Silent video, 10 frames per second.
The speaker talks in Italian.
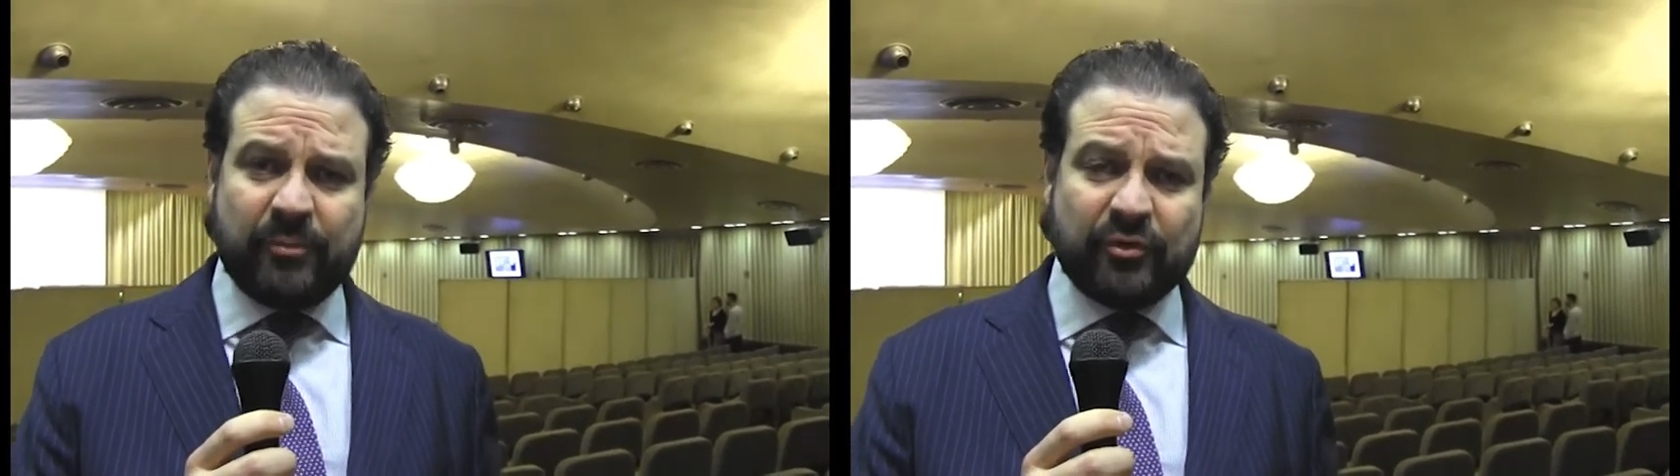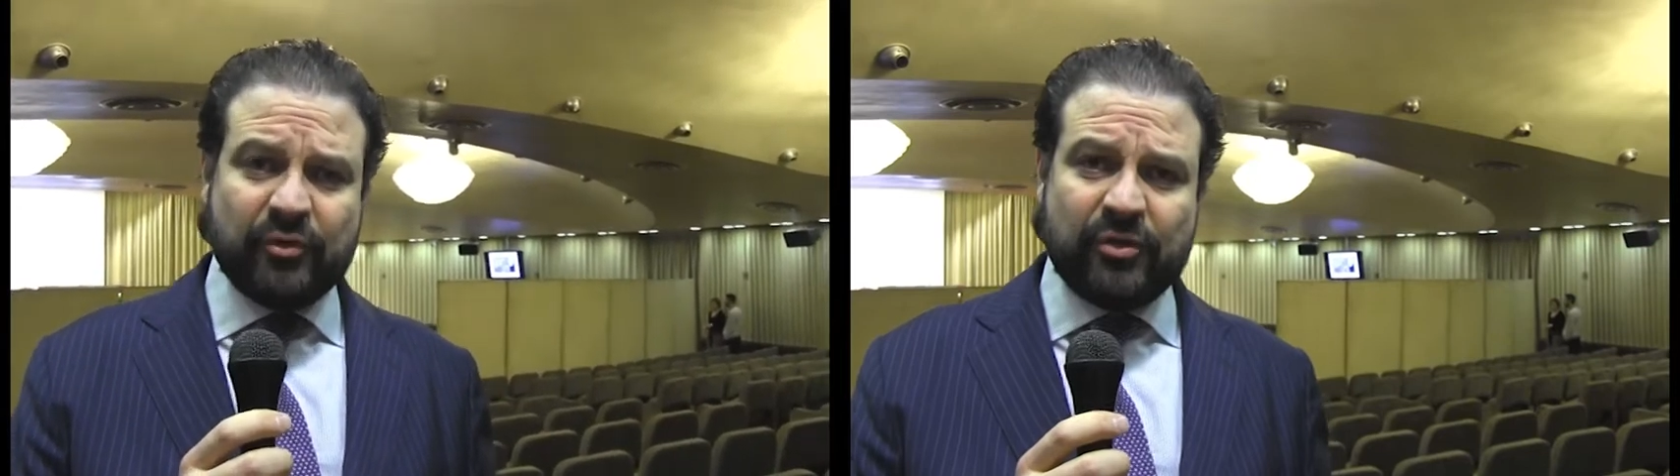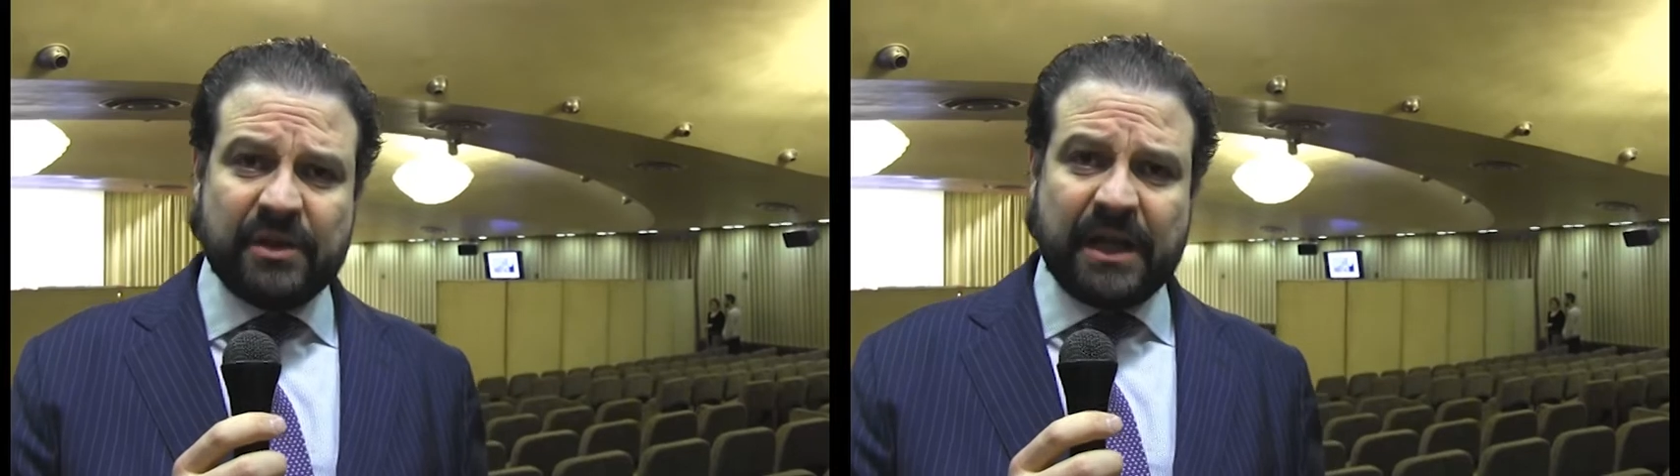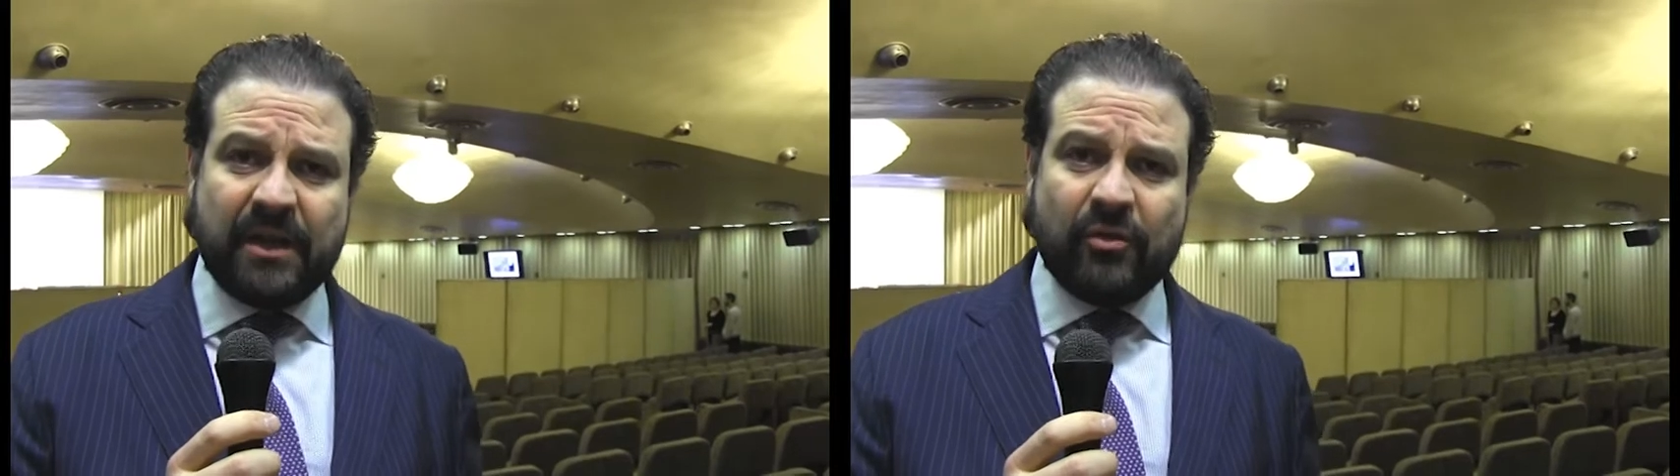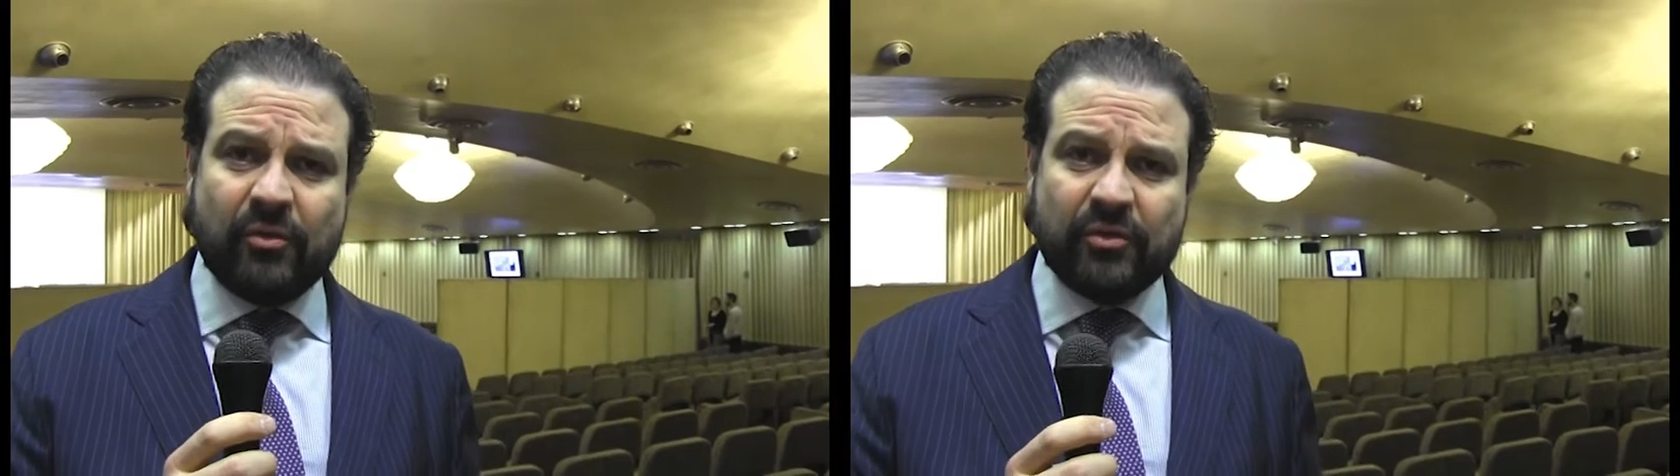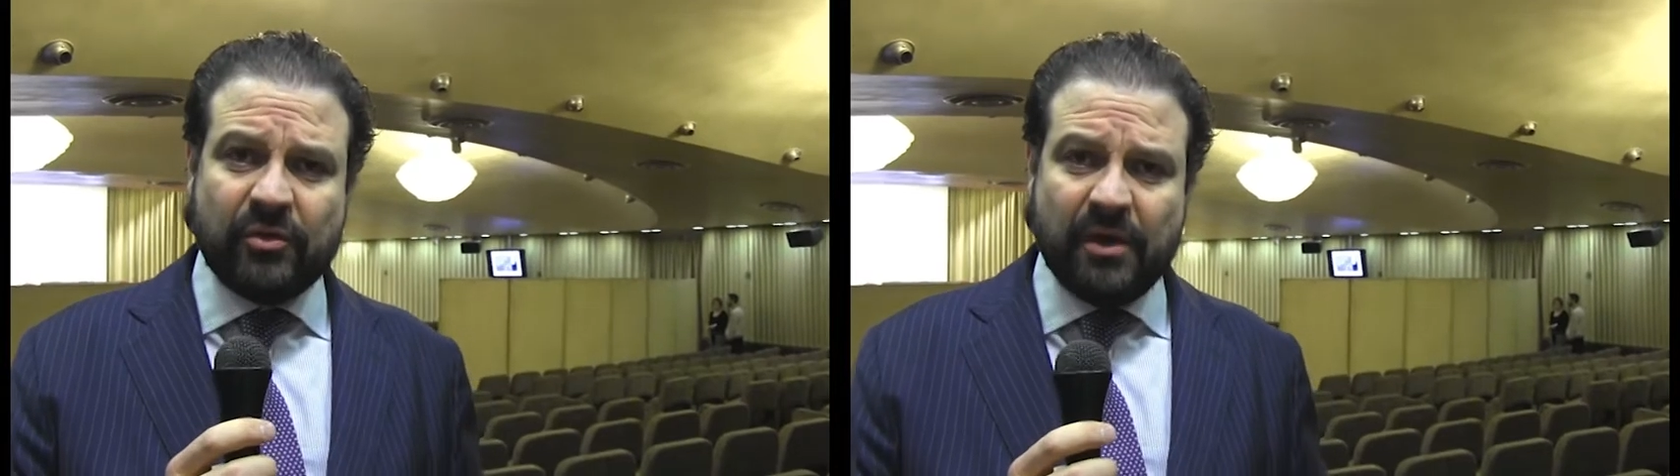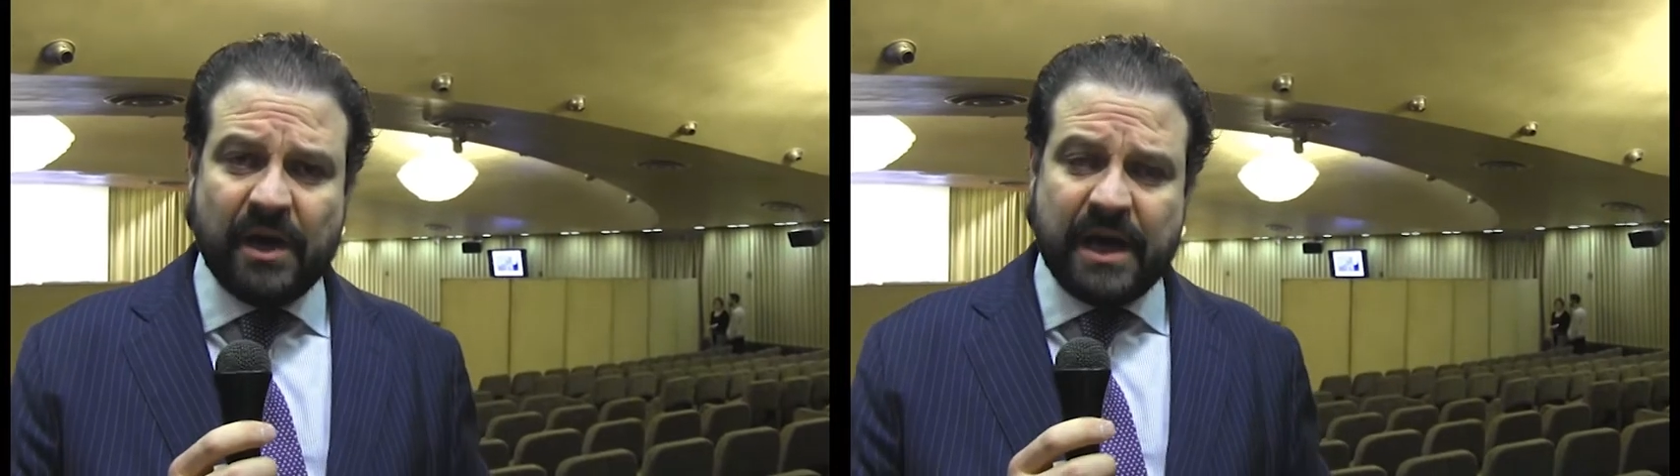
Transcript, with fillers: prodotto interno lordo